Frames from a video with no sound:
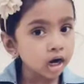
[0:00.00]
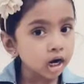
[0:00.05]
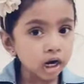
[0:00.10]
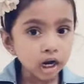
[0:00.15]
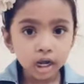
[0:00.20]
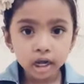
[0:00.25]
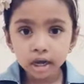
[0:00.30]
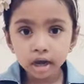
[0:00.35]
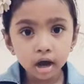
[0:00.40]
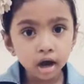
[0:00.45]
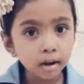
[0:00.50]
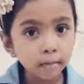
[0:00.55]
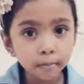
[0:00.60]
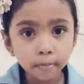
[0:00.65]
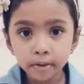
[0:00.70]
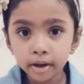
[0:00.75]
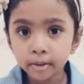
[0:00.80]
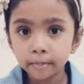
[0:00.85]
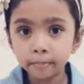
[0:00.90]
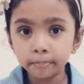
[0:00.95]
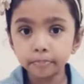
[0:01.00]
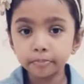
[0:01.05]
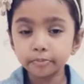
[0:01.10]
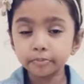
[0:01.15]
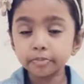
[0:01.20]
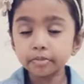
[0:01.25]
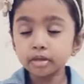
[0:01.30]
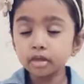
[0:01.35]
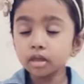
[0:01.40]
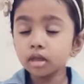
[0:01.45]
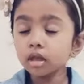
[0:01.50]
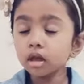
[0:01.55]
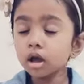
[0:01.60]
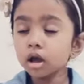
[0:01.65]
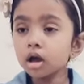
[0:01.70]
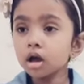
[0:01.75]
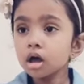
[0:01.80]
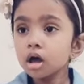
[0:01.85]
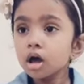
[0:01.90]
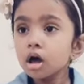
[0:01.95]
வரலையா அப்போ
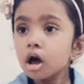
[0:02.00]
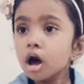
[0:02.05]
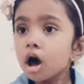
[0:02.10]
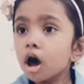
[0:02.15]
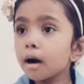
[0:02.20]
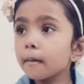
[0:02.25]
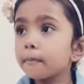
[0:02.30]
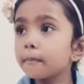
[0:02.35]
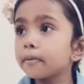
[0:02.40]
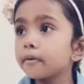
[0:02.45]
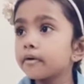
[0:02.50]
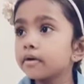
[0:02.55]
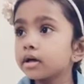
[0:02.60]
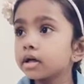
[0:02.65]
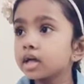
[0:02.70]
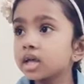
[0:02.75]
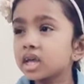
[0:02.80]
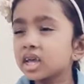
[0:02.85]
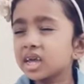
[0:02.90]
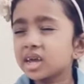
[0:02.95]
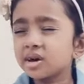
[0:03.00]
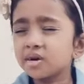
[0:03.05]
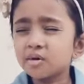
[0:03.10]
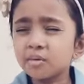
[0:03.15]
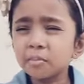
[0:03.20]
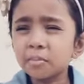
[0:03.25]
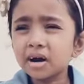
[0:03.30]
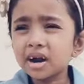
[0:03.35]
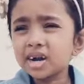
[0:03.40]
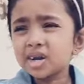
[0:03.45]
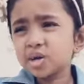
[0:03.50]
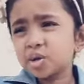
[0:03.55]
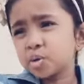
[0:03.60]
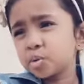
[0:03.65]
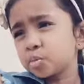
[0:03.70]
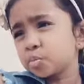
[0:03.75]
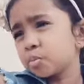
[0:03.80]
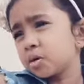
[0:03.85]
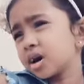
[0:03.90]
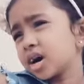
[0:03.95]
அப்போ இவன் பாட்டு
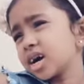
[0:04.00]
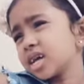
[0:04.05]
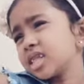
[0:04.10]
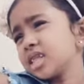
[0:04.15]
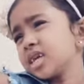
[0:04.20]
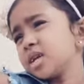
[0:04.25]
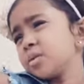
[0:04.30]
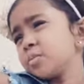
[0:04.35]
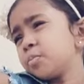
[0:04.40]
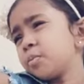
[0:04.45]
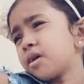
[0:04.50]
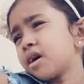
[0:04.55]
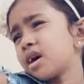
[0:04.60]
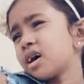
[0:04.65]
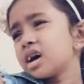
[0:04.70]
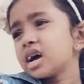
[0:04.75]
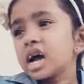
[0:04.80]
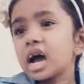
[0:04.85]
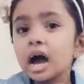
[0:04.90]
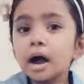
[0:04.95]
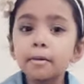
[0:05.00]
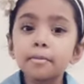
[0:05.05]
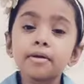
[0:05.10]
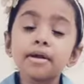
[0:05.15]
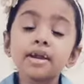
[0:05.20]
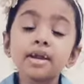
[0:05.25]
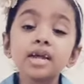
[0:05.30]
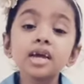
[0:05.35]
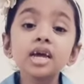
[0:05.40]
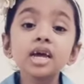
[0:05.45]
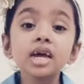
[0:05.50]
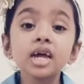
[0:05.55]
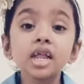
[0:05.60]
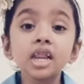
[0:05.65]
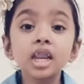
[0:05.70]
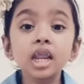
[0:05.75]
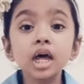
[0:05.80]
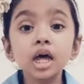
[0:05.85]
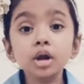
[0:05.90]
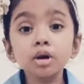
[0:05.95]
சும்மா கத்திட்டுப்பான் அப்படின்னு
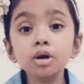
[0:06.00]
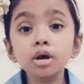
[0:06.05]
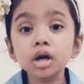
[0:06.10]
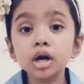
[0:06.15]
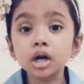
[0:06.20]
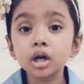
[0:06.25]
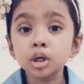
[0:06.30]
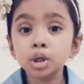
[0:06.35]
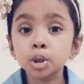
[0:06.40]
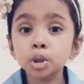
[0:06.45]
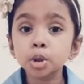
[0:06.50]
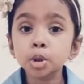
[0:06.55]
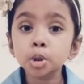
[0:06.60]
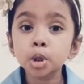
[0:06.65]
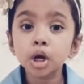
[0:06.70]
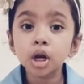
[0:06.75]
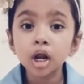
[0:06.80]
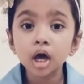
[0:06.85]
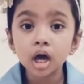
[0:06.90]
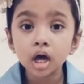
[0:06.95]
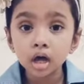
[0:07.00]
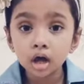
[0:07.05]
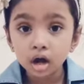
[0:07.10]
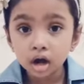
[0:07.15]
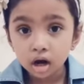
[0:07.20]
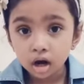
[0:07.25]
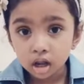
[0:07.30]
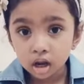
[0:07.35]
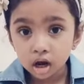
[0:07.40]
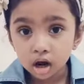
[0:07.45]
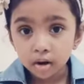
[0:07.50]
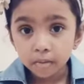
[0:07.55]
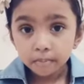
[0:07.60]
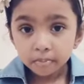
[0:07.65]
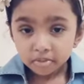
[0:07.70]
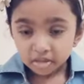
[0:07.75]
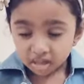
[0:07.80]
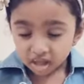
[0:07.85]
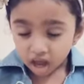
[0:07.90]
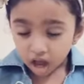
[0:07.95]
எல்லாரும் நினச்சி சொன்னாங்களாம்
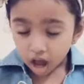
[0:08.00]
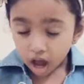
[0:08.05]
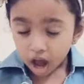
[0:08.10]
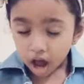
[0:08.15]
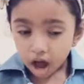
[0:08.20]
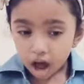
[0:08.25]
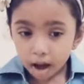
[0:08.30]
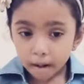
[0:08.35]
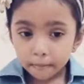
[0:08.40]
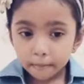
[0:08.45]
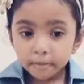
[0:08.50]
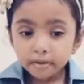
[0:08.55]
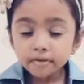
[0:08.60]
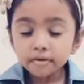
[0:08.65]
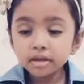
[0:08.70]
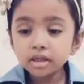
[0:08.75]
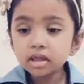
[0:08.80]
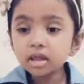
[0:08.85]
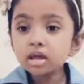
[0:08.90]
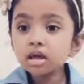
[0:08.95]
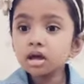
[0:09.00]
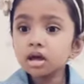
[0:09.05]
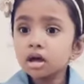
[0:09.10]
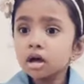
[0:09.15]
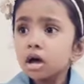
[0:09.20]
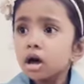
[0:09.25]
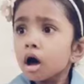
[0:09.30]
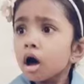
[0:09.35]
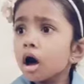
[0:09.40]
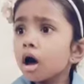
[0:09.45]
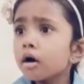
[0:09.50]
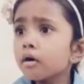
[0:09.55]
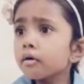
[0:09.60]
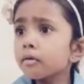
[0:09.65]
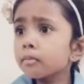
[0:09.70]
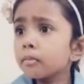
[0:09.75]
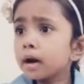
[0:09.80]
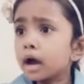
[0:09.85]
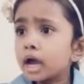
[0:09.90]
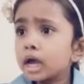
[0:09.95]
அப்போ வந்து
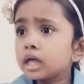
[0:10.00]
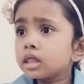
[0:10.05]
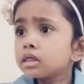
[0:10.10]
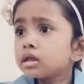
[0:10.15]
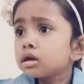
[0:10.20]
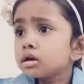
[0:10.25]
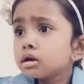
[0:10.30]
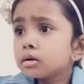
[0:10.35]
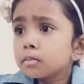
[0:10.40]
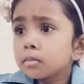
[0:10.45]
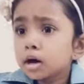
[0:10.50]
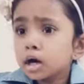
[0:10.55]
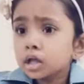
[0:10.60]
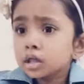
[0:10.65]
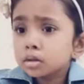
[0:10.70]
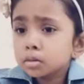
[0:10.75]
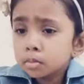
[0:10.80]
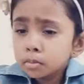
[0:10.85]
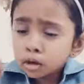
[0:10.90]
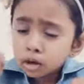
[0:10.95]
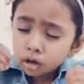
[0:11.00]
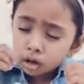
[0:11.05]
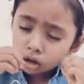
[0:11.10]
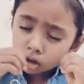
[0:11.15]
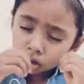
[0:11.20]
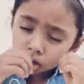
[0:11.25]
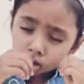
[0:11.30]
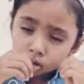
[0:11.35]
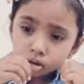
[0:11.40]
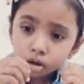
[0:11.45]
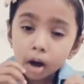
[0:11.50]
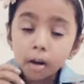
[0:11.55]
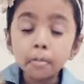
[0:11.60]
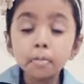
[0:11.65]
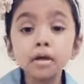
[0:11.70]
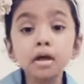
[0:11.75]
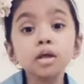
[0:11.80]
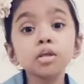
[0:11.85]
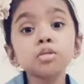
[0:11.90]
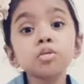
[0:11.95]
அவன் பயந்துட்டு மரத்து மேலே எரி
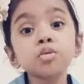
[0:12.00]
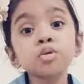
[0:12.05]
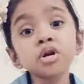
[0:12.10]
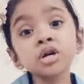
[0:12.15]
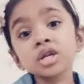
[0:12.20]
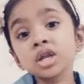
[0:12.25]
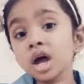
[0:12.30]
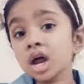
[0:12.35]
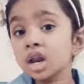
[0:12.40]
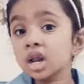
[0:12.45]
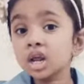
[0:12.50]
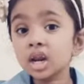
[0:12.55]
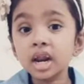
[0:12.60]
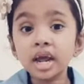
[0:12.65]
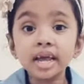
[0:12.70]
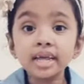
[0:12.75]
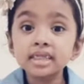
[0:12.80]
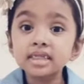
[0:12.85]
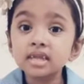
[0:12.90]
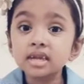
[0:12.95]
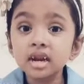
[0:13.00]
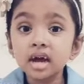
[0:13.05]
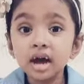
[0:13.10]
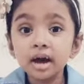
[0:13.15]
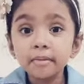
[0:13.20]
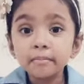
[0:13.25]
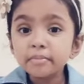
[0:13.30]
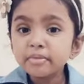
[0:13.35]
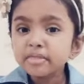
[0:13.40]
அப்படியே தூங்கிட்டான் நைட்டில்